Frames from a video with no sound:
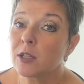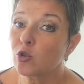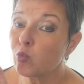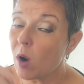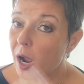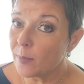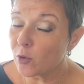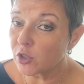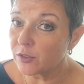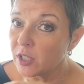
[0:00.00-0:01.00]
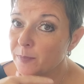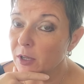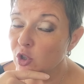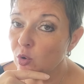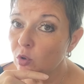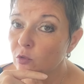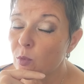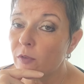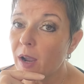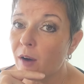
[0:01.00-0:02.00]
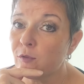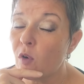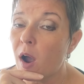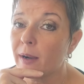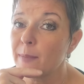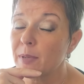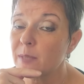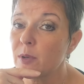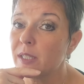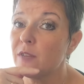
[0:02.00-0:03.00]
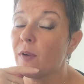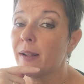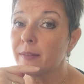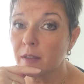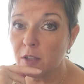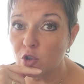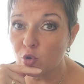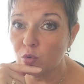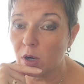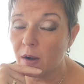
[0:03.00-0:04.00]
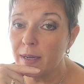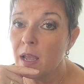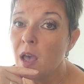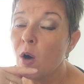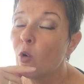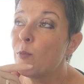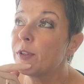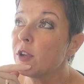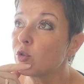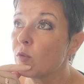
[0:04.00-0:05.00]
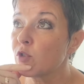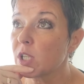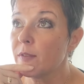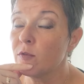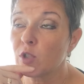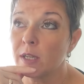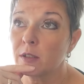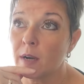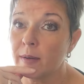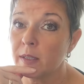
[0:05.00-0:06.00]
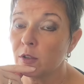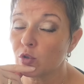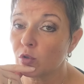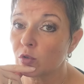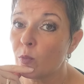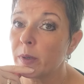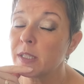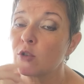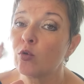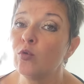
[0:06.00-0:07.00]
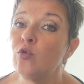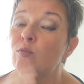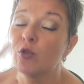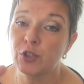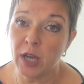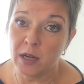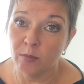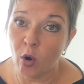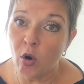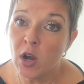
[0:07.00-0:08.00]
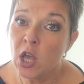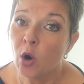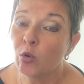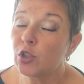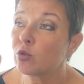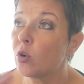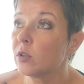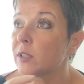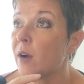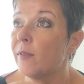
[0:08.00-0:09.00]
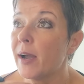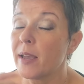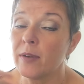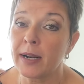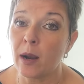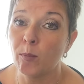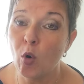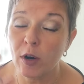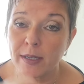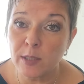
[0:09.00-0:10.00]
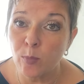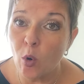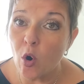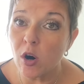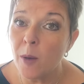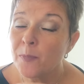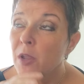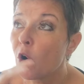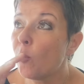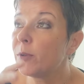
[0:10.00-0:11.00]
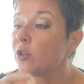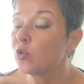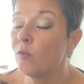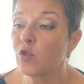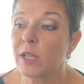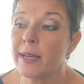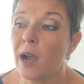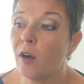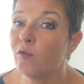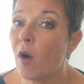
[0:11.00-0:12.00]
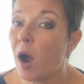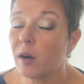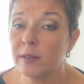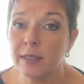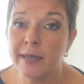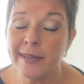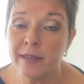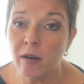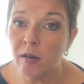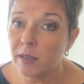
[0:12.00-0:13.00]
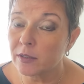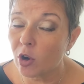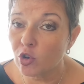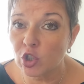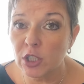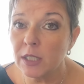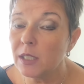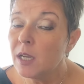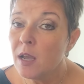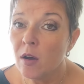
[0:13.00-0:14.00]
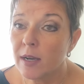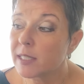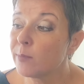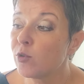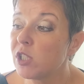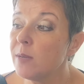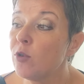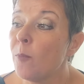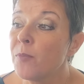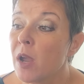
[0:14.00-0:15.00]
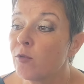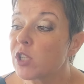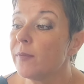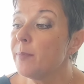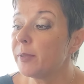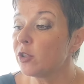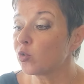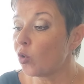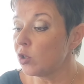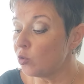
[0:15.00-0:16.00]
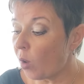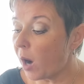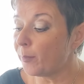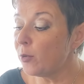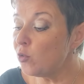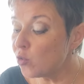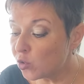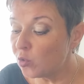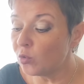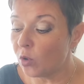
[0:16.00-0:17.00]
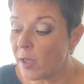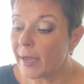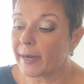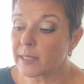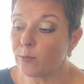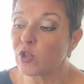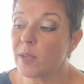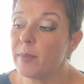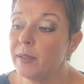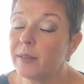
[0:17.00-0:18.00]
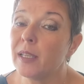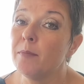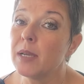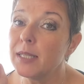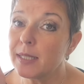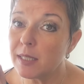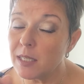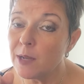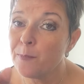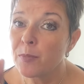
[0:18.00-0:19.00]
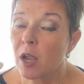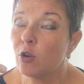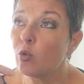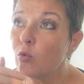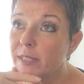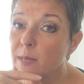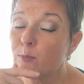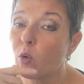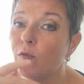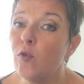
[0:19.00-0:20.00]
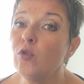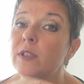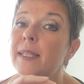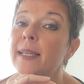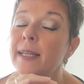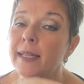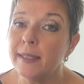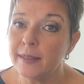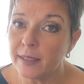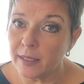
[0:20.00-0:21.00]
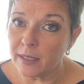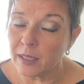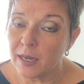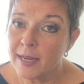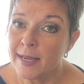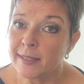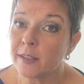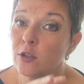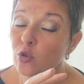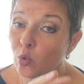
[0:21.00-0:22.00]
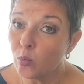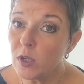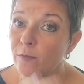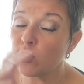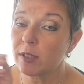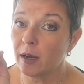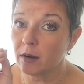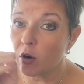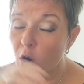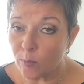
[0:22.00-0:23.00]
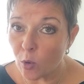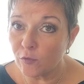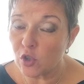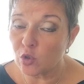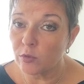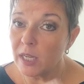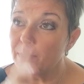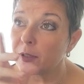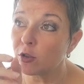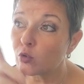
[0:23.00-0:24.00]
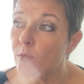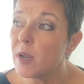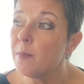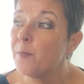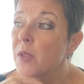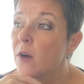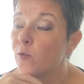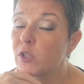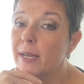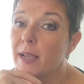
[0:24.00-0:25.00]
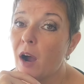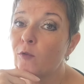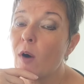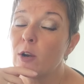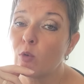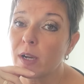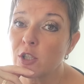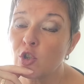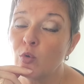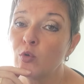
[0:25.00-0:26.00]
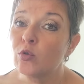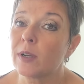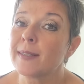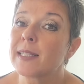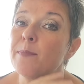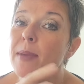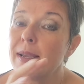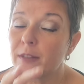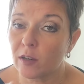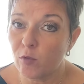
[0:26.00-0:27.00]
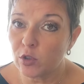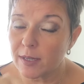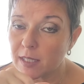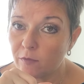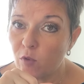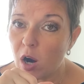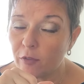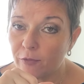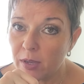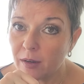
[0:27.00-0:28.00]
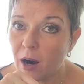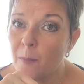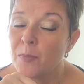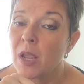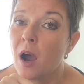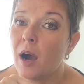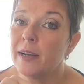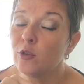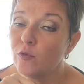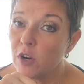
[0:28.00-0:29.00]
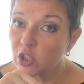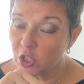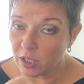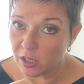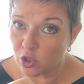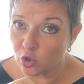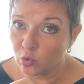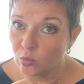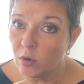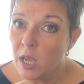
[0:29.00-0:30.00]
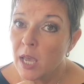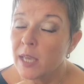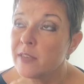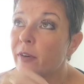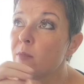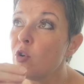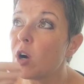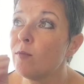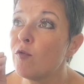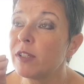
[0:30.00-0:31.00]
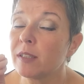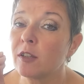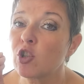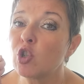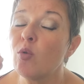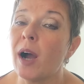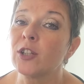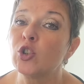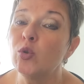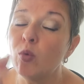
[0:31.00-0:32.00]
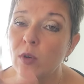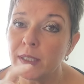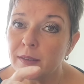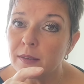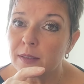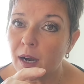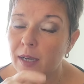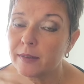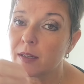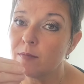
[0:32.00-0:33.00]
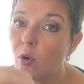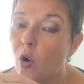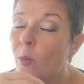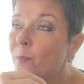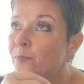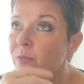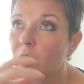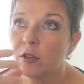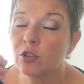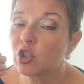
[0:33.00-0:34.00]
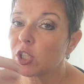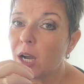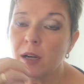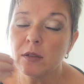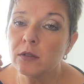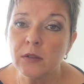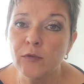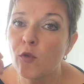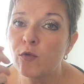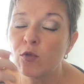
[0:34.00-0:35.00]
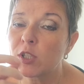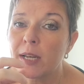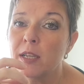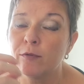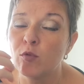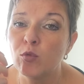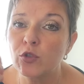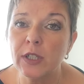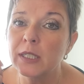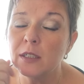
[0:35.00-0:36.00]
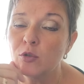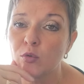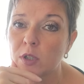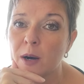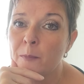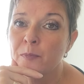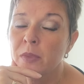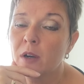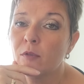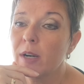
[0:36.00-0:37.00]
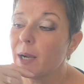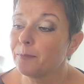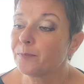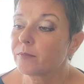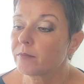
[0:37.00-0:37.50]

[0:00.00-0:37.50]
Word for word: Soit pour certaines personnes, vous pouvez avoir les perspectives à l'international, ou peut-être vous savez vous allez travailler dans une entreprise qui est connue mondialement ou qui travaille avec l'import-export, ou peut-être vous allez avoir des clients étrangers. C'est possible. Vous savez peut-être il y aura plus de responsabilités, mais ici le conseil pour vous déléguer. C'est-à-dire que oui, vous êtes un grand professionnel, peut-être même vous allez avoir l'occasion de transmettre votre savoir-faire à la nouvelle génération. Et vraiment, quand vous faites attention à tous les détails, tellement euh, déjà, euh, vous, allez vous montrer. Donc, euh, voilà